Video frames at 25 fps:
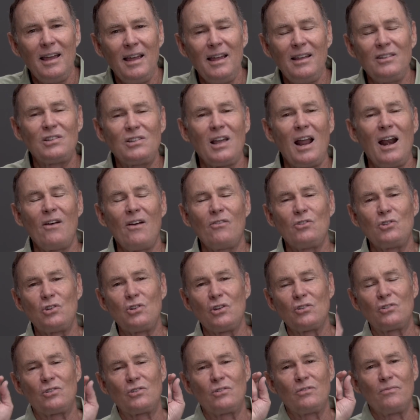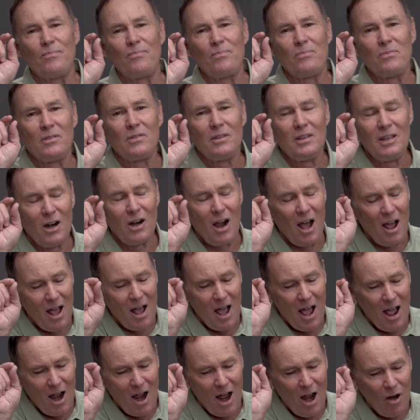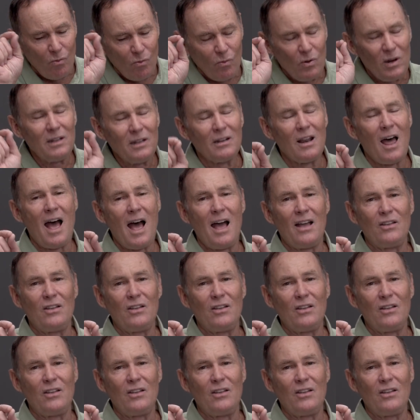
Mir wurde klar, dass diese Begebenheit